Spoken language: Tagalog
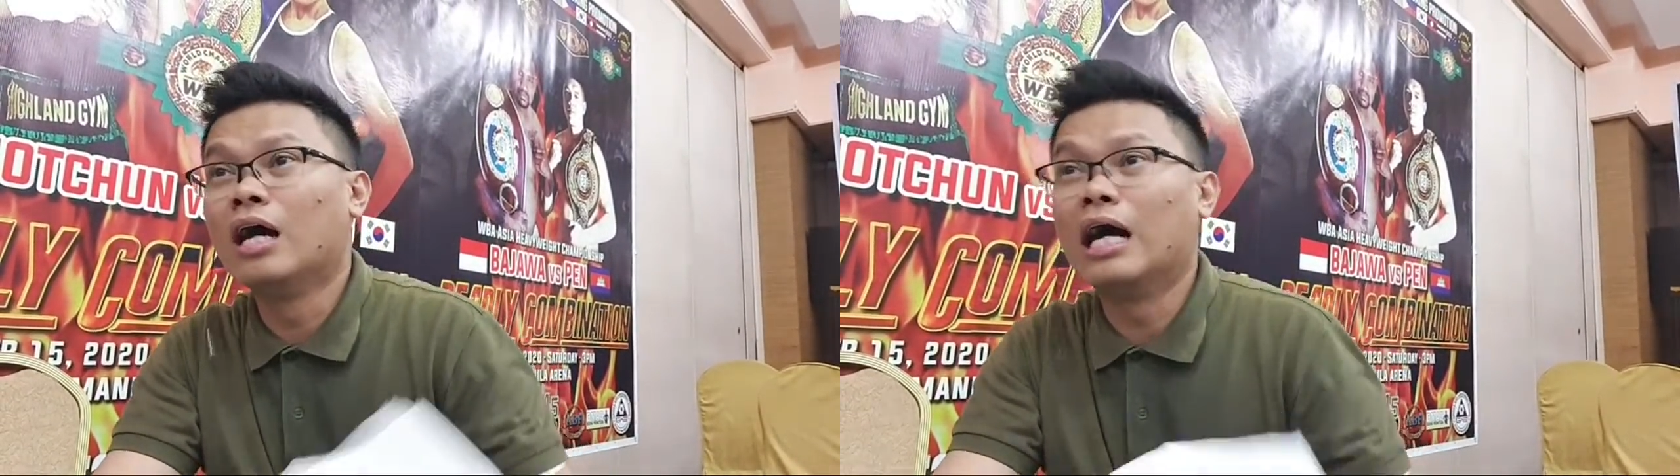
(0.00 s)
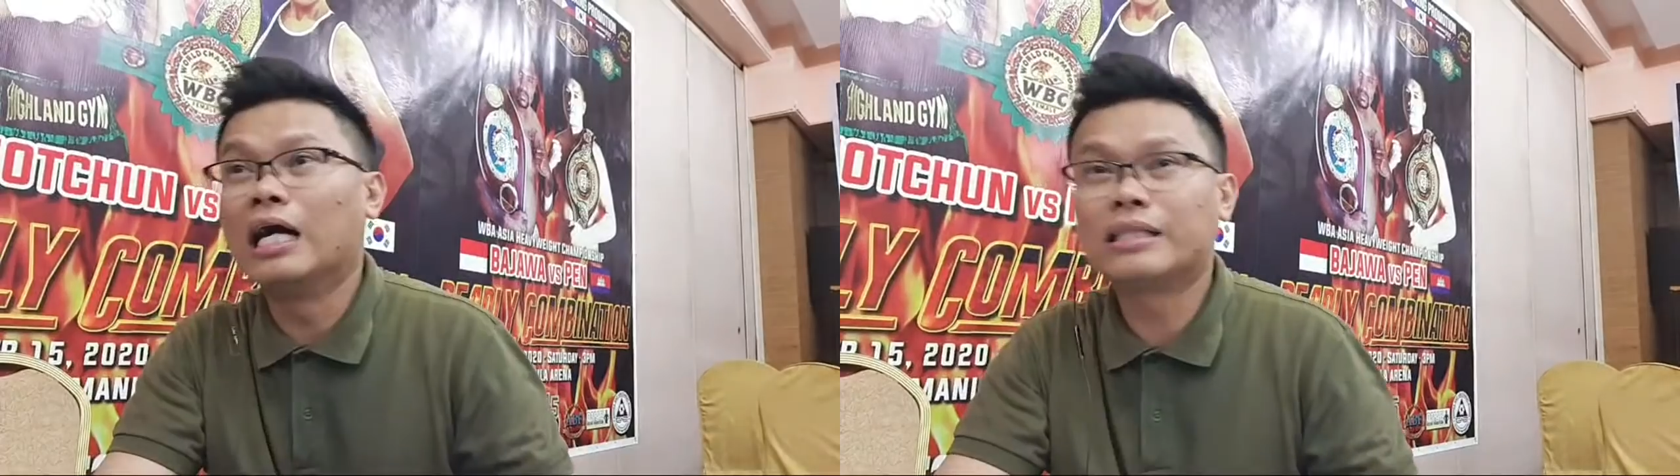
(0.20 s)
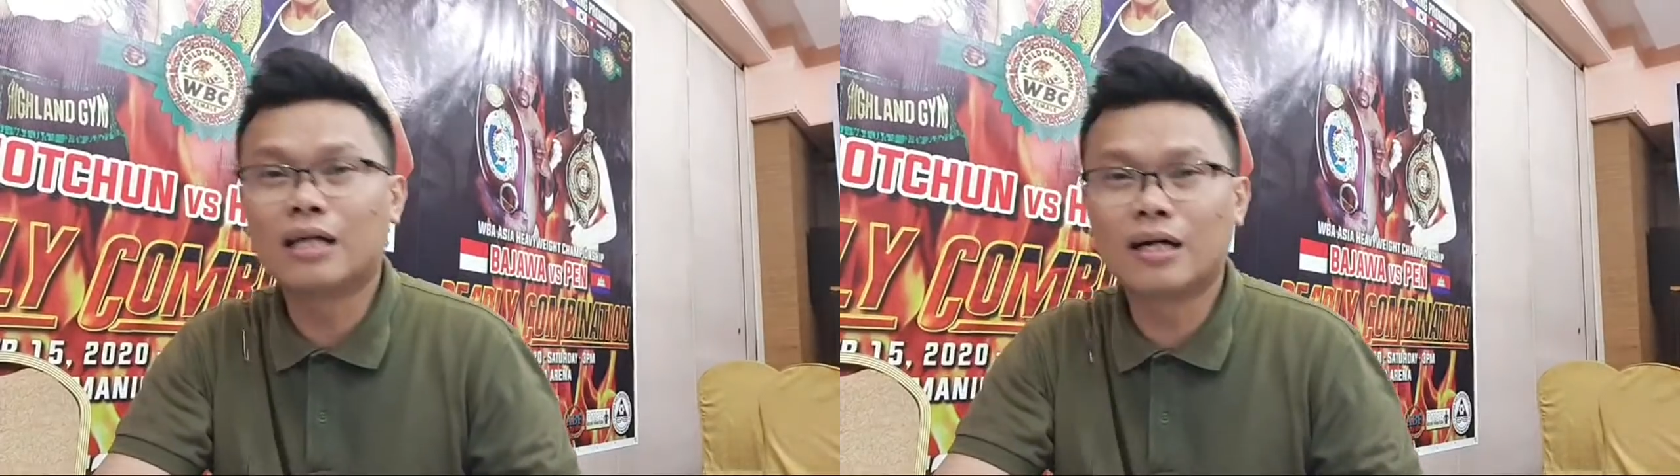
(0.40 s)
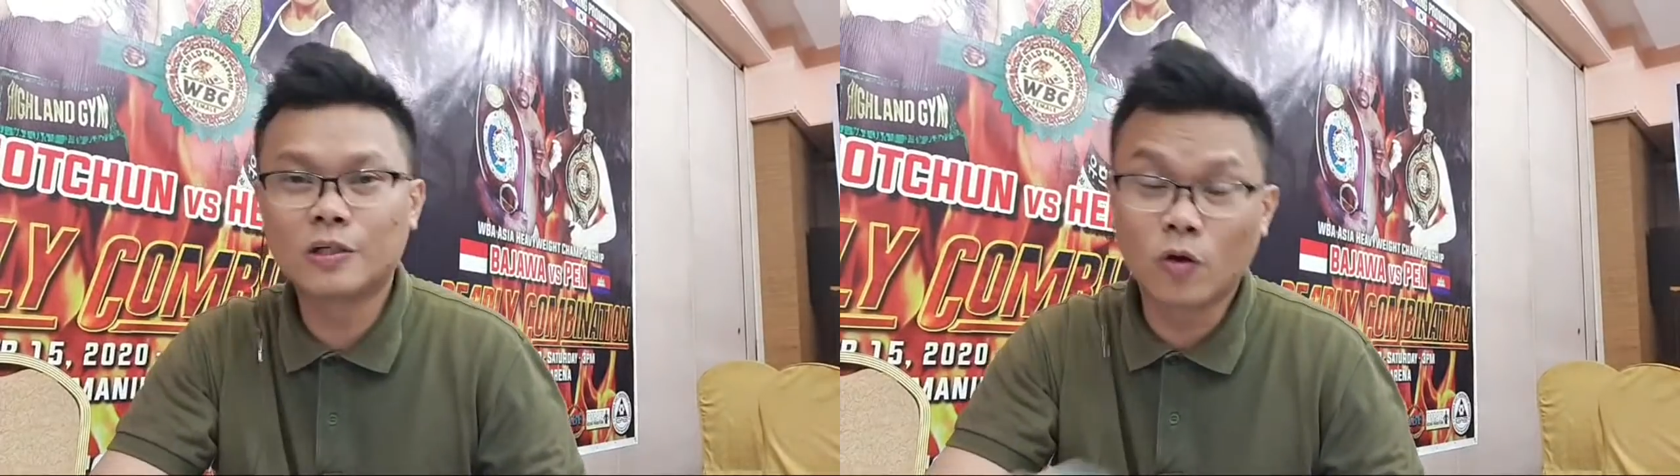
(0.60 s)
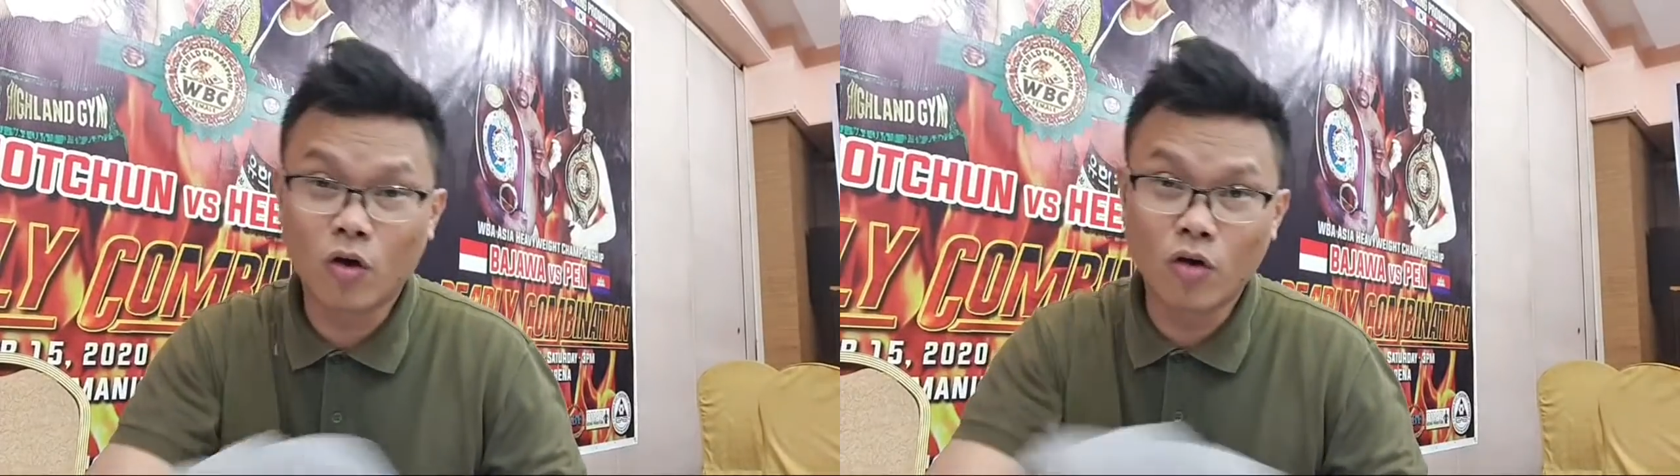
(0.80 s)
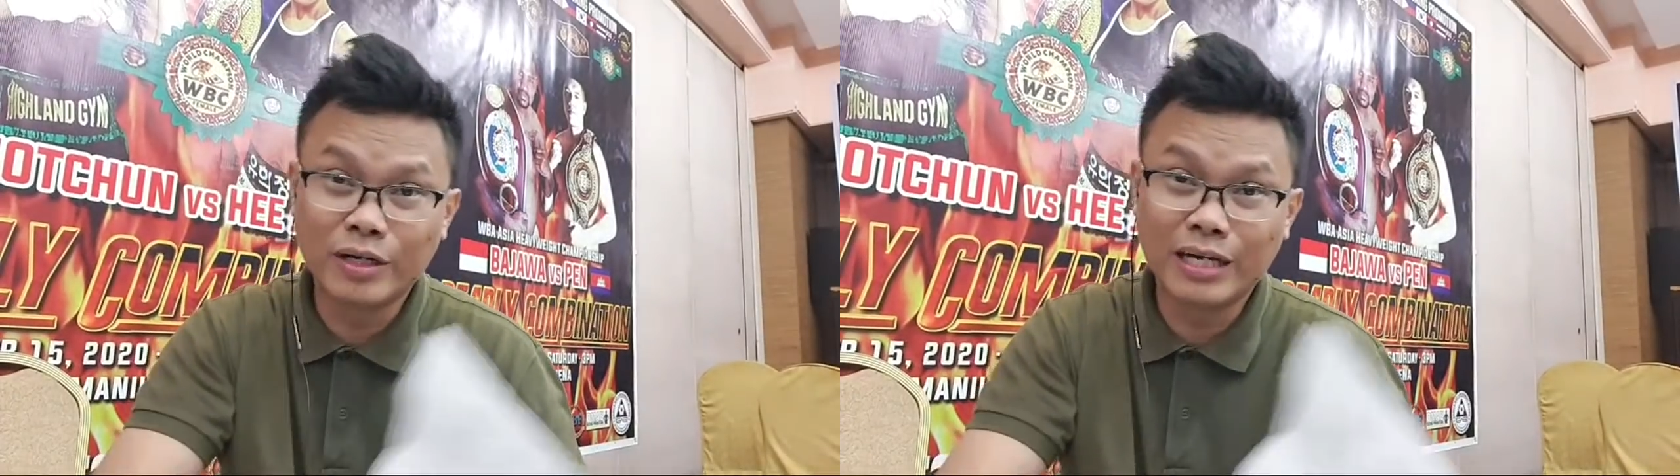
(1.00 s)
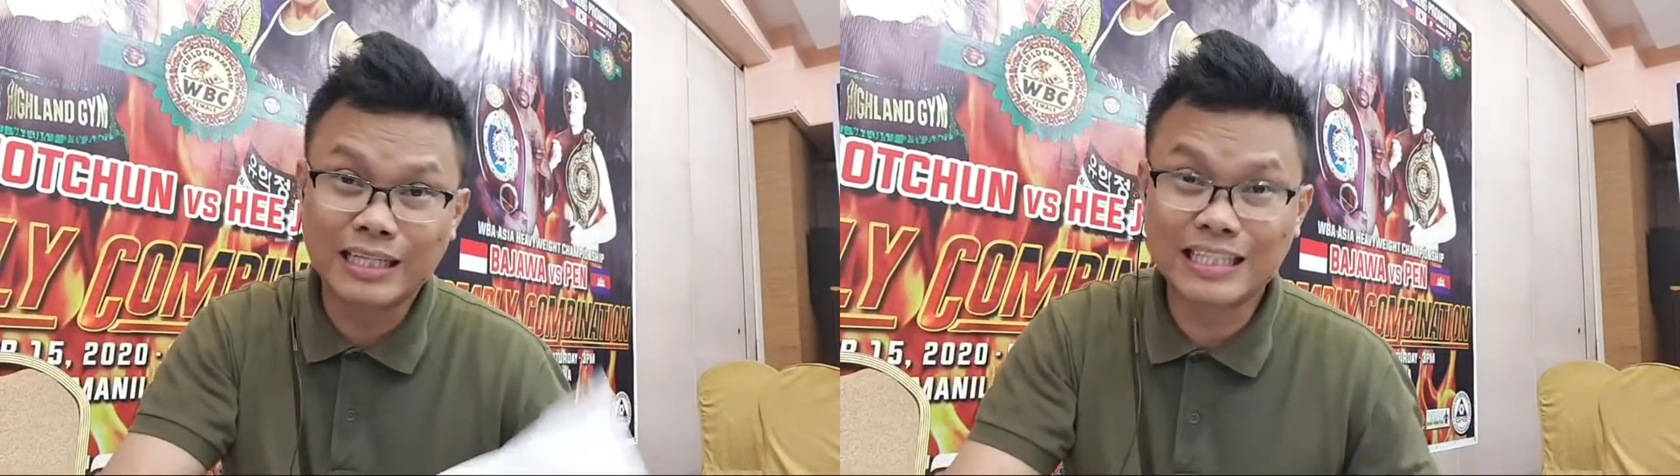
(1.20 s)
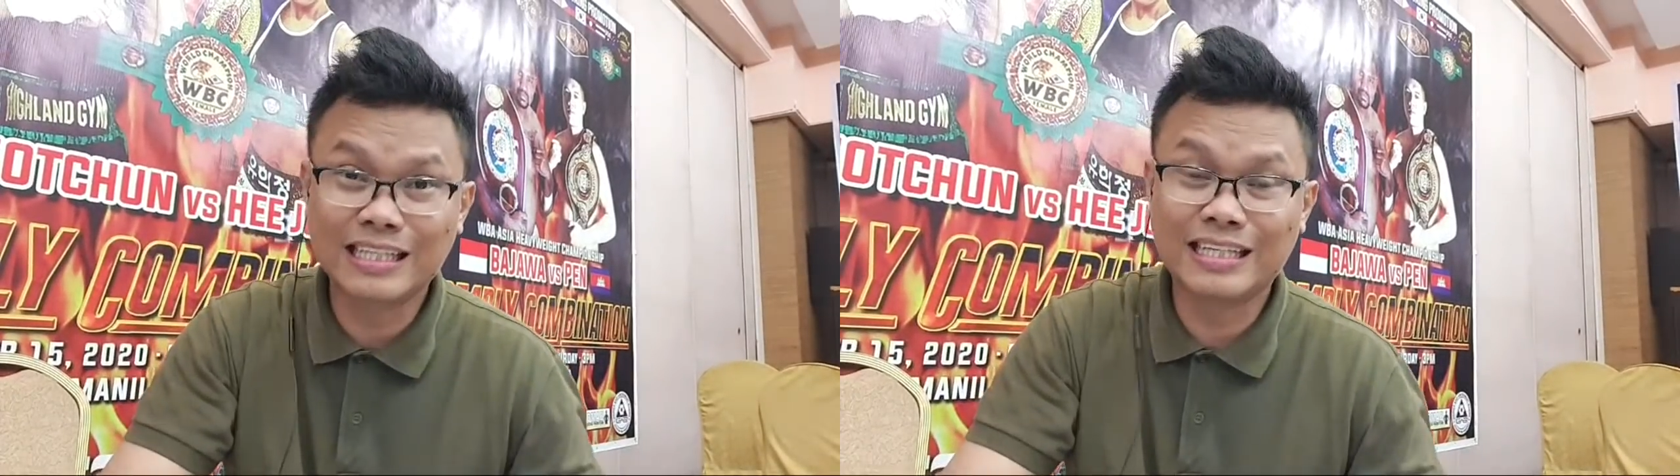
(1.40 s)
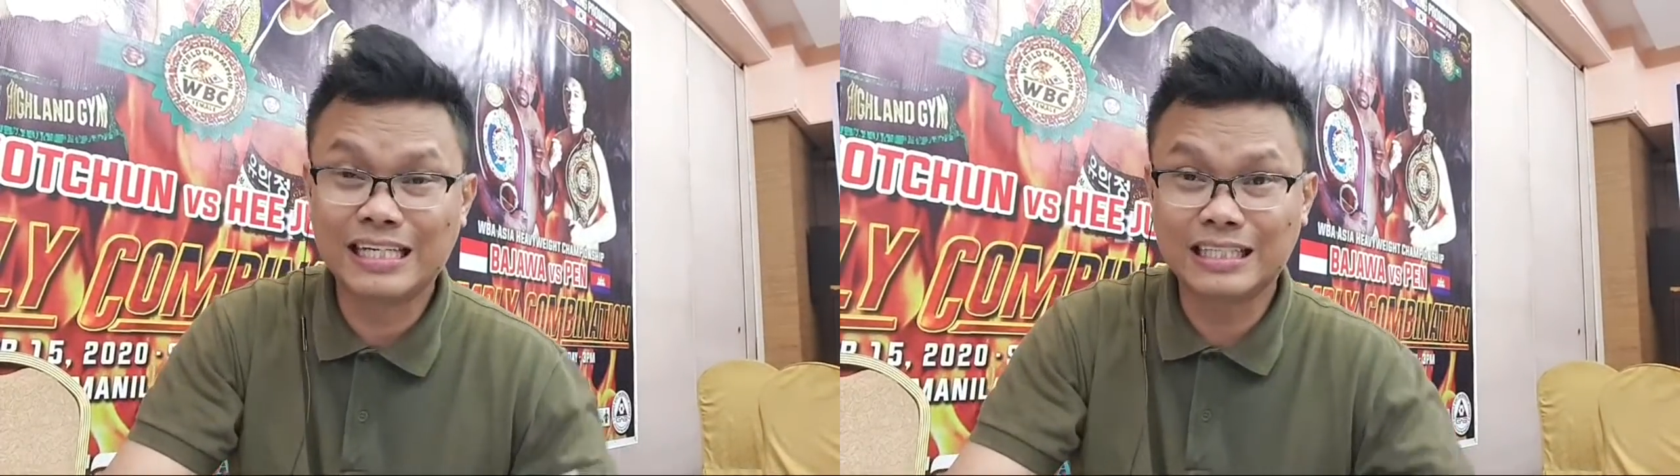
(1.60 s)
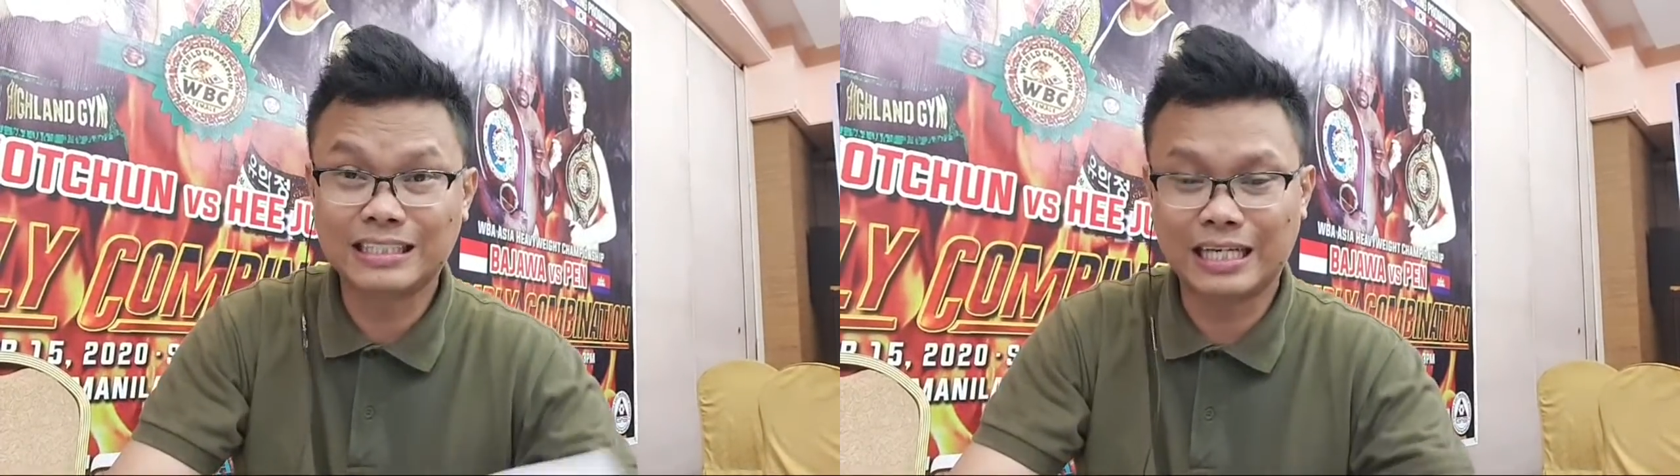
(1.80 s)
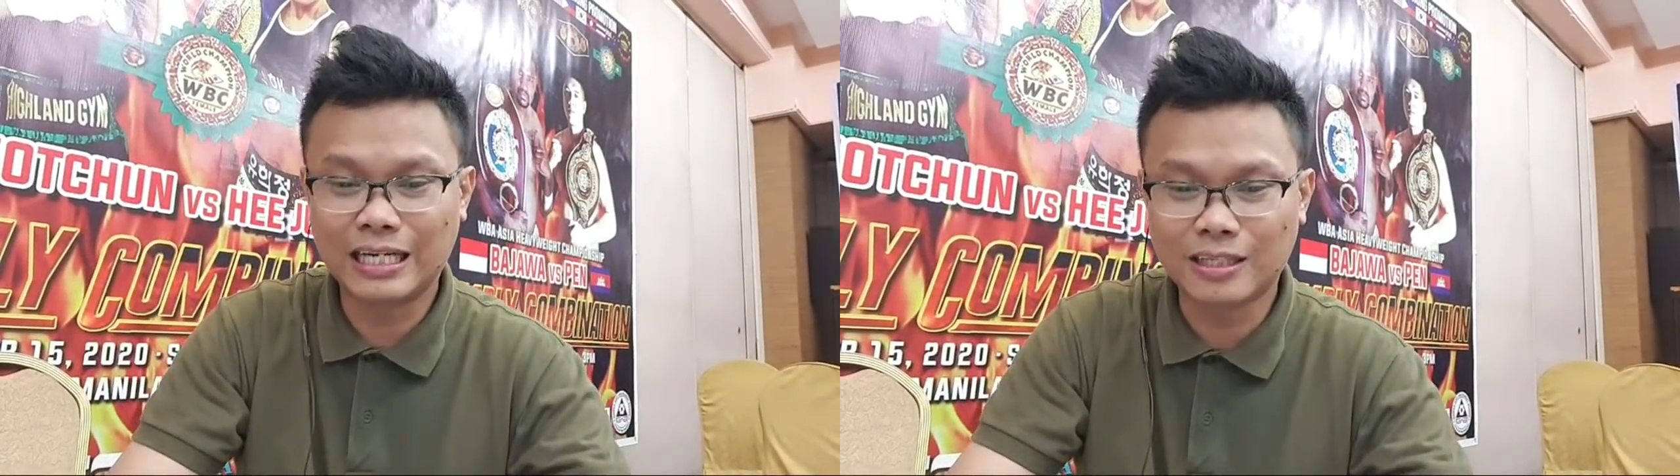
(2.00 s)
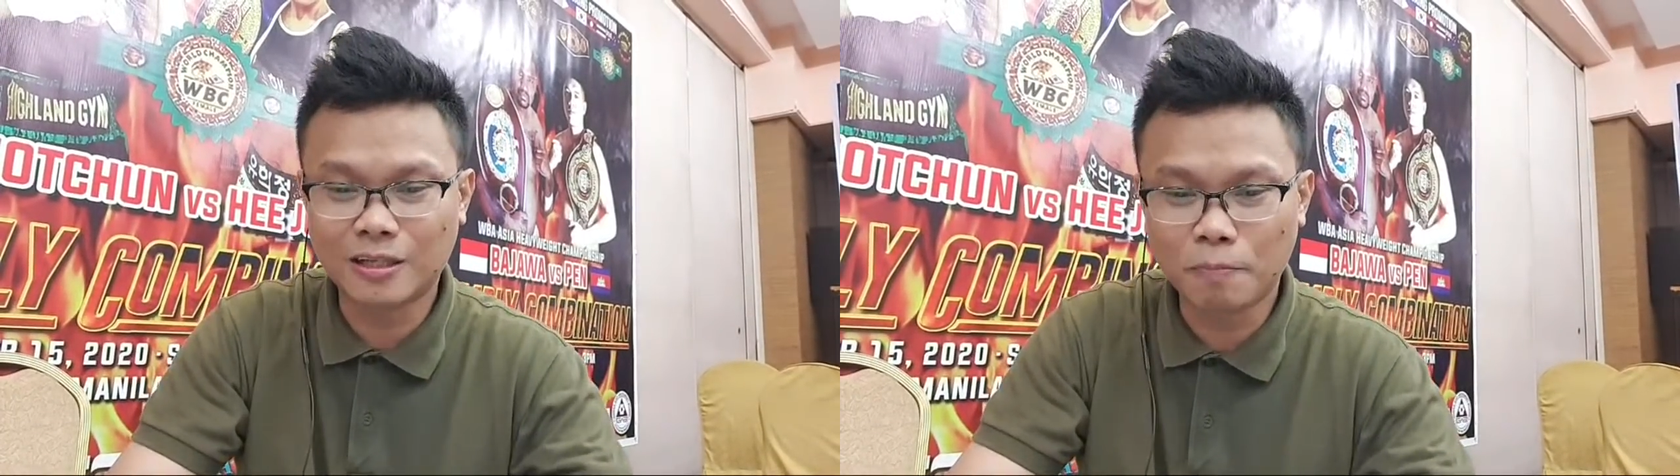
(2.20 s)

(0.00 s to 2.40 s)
at ang uh, kinocover natin hindi lang sikat,